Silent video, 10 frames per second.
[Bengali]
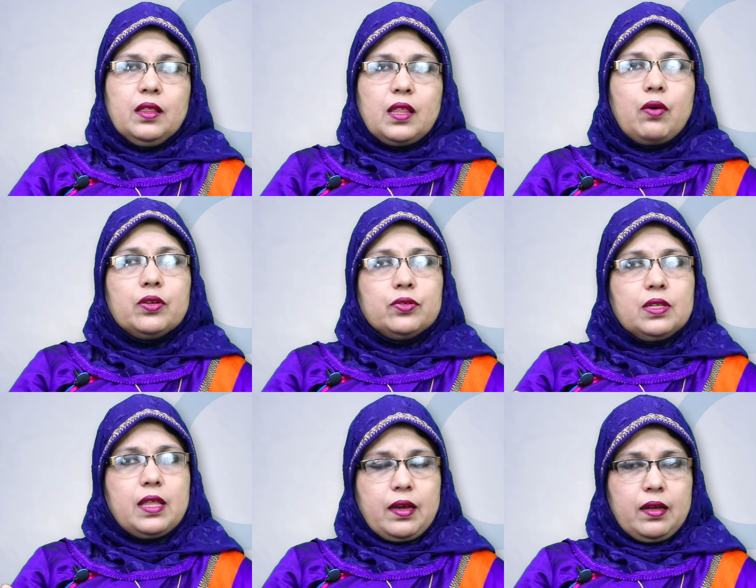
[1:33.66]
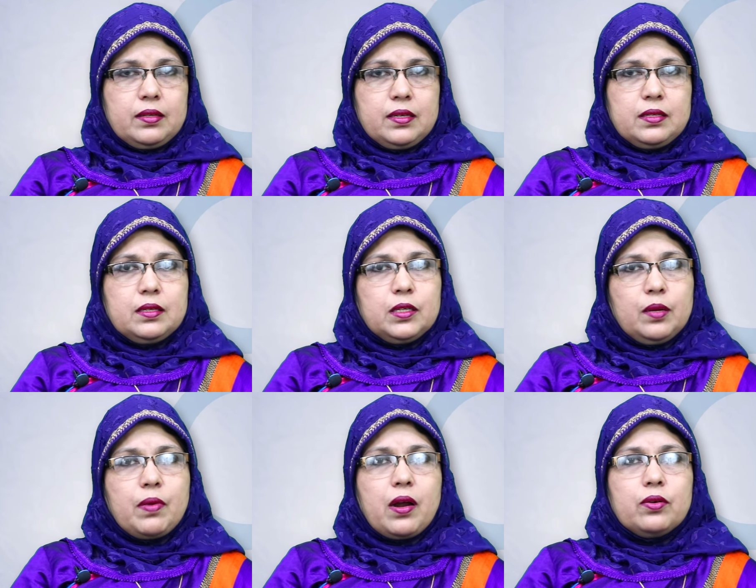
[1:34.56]
তাহলে যদি দেখা যায় যে সে
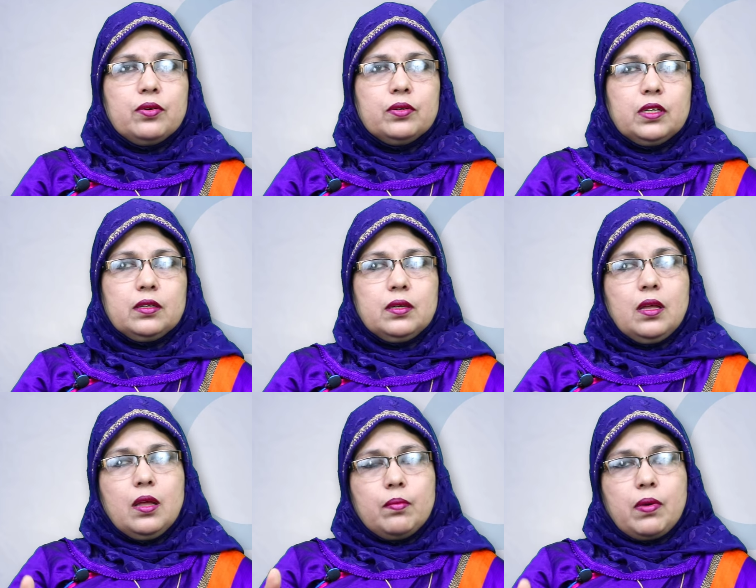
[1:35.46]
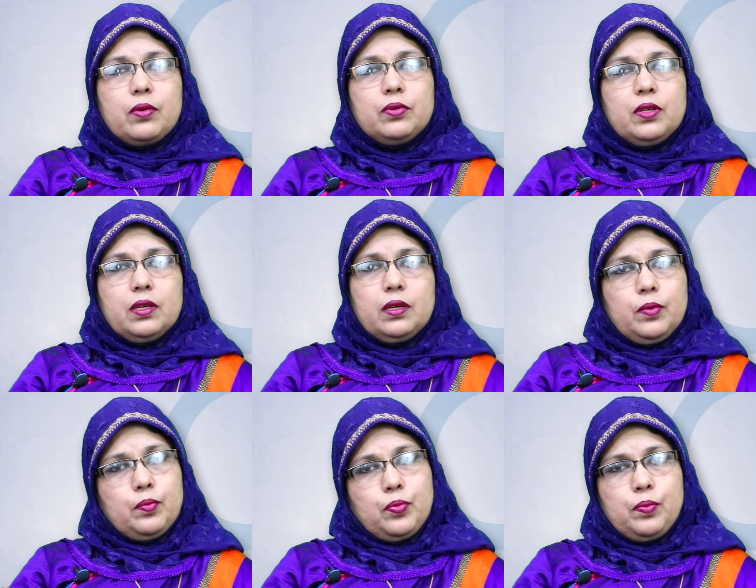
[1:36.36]
বারো ঘন্টায় বারো থেকে
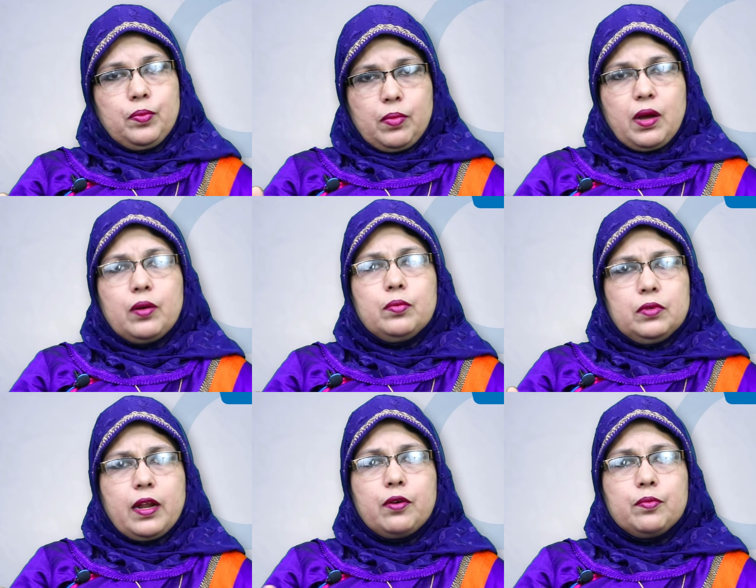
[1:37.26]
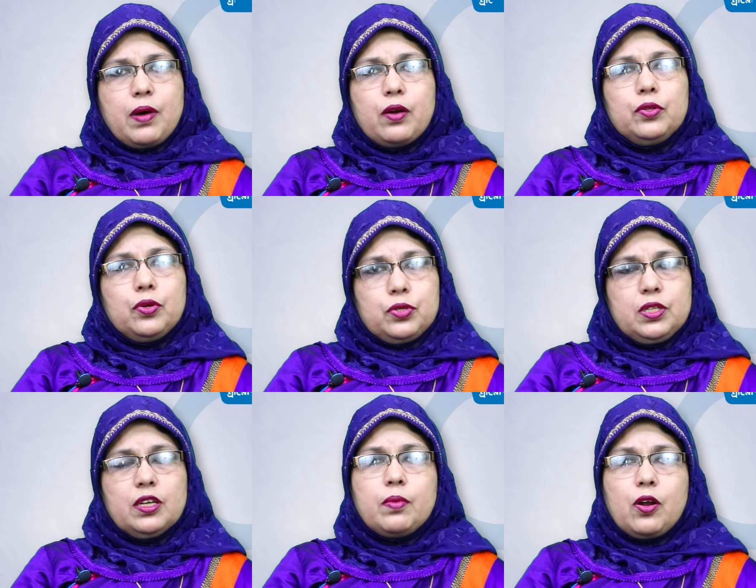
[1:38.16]
বারো অ্যারাউন্ড বারো দশ
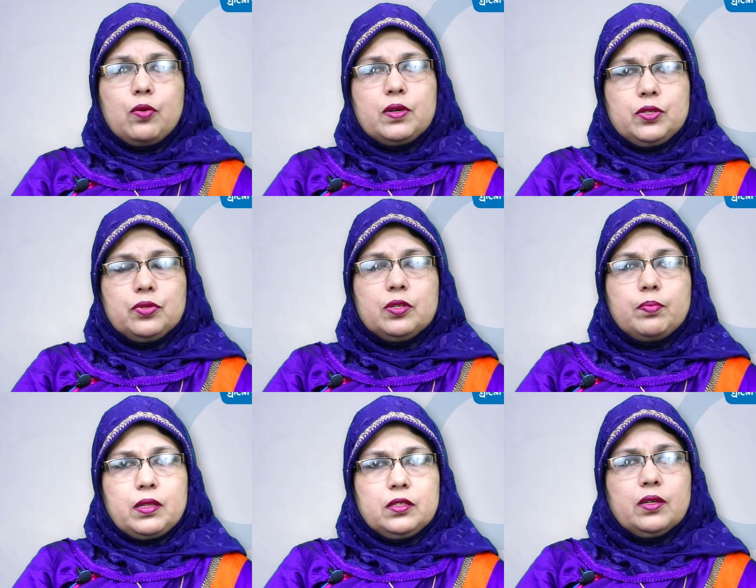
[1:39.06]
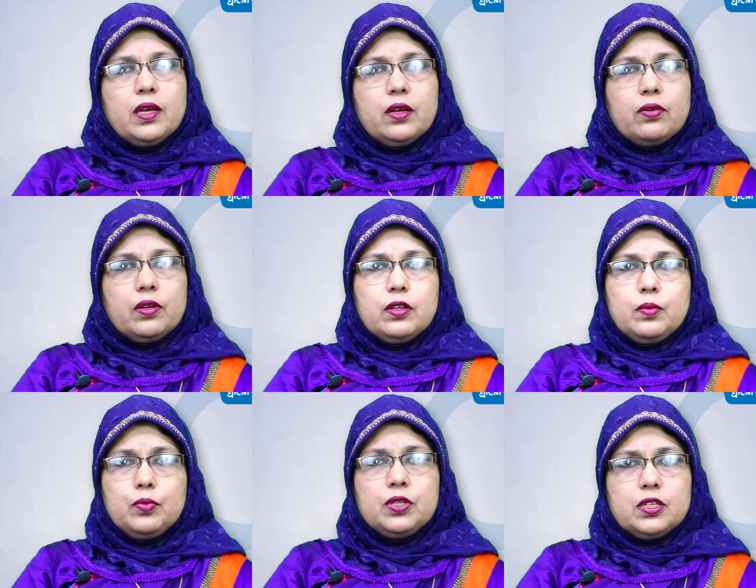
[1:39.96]
থেকে বারোবার যদি বাচ্চা কিক করে তাহলে
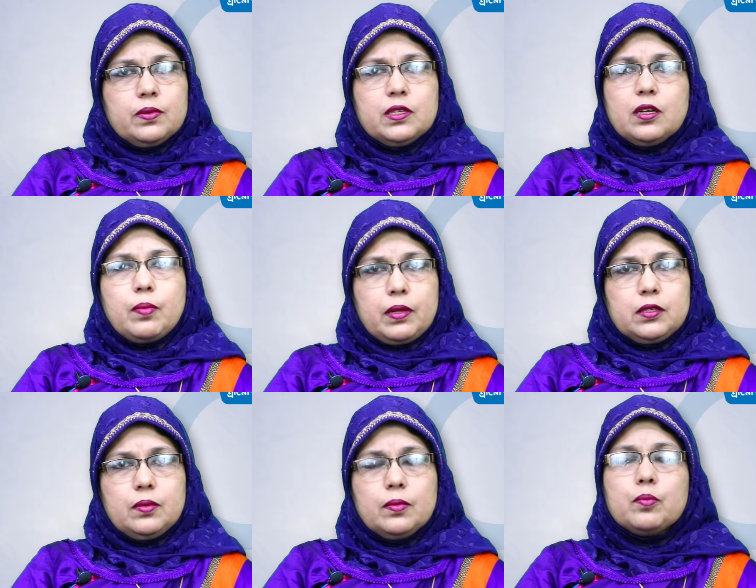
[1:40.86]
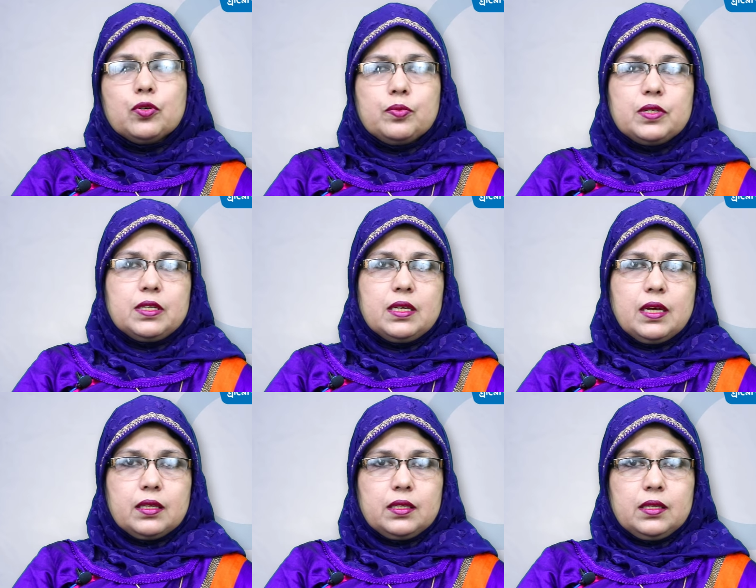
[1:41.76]
বোঝা যাবে যে না বাচ্চা মোটামুটি ঠিক
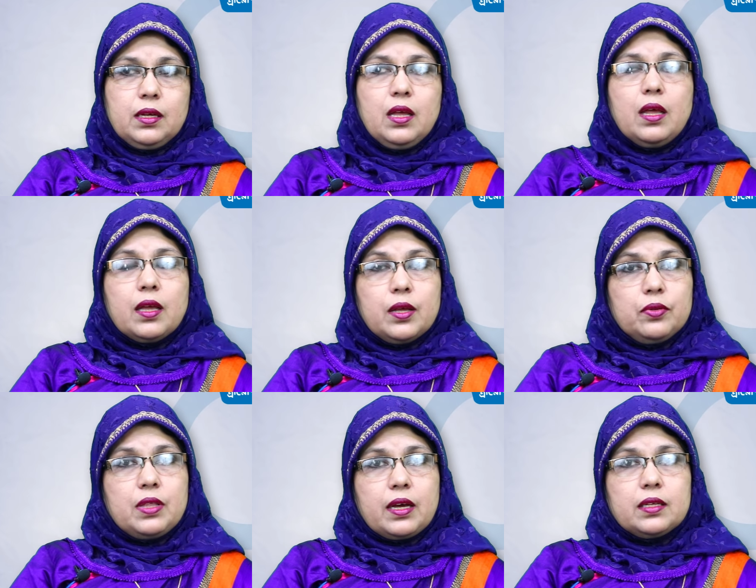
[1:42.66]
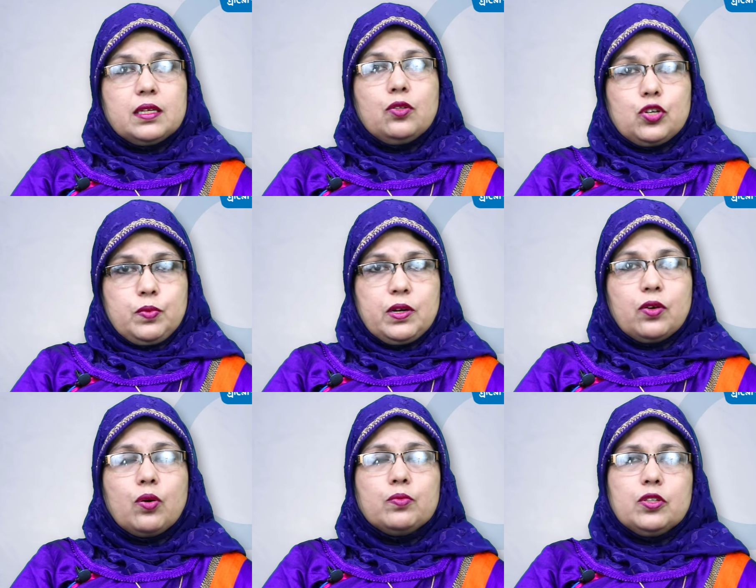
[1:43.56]
আছে কিন্তু দেখা যায় দশবারে
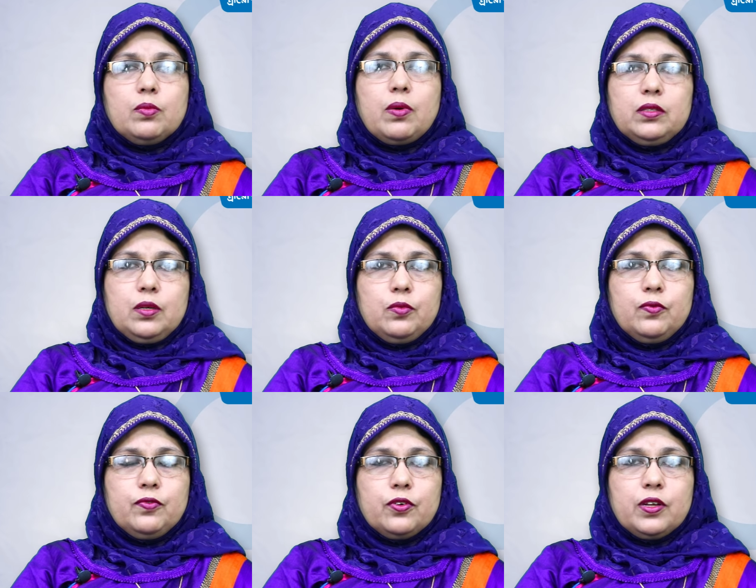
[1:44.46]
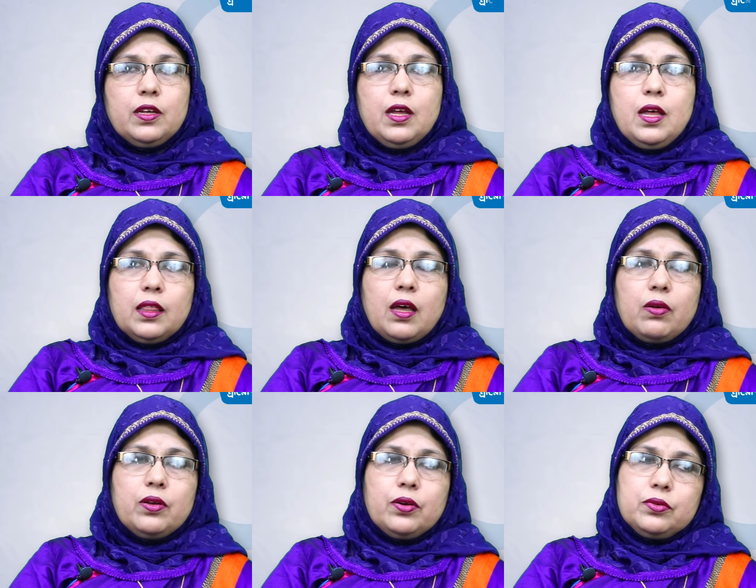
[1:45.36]
কম যদি বাচ্চা মুভ করে
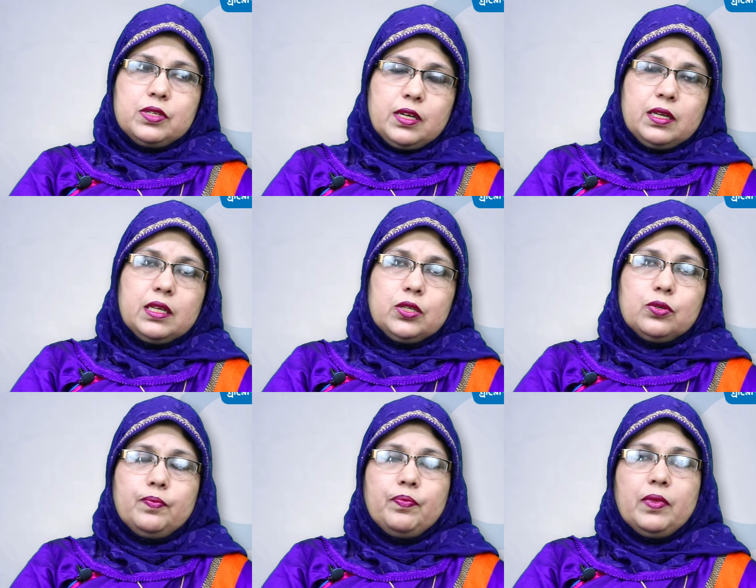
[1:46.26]
তাহলে হয়তো সে নিজেও